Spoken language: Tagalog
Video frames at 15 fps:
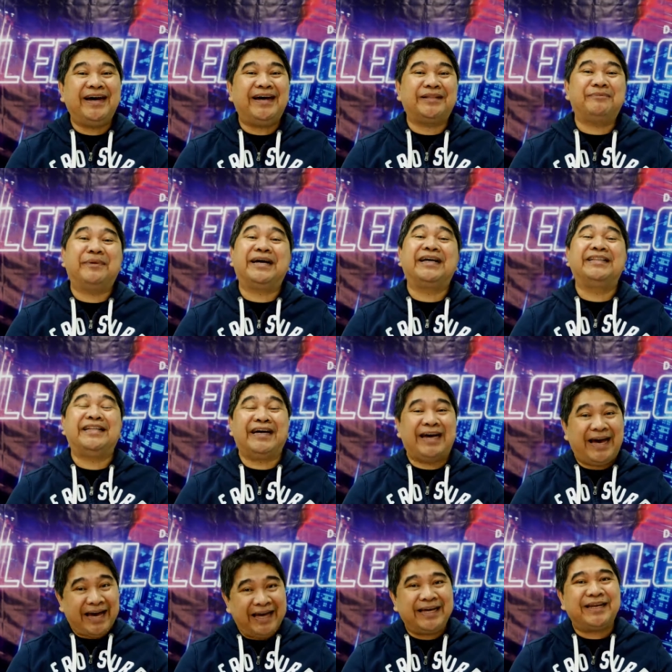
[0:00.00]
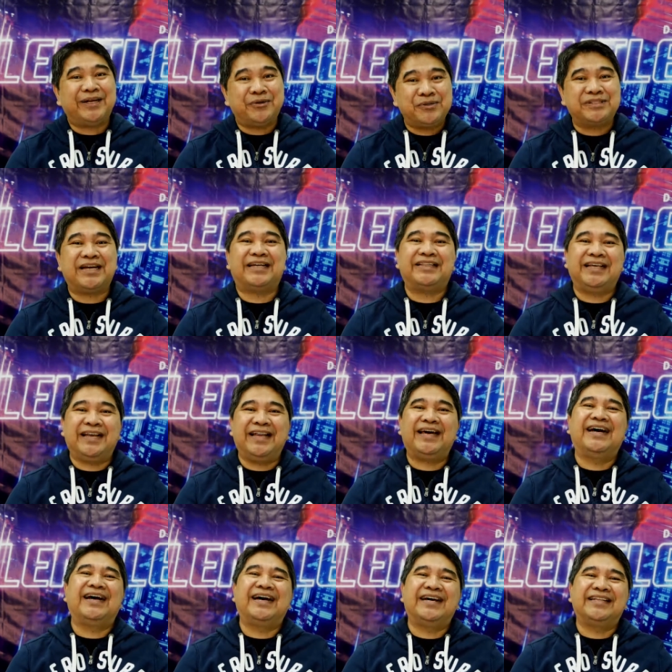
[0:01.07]
at magandang araw sa ating
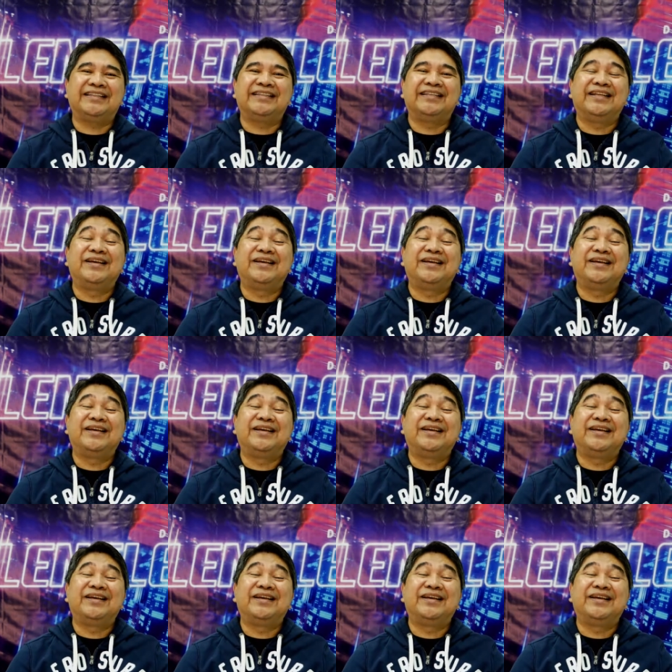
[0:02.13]
lahat.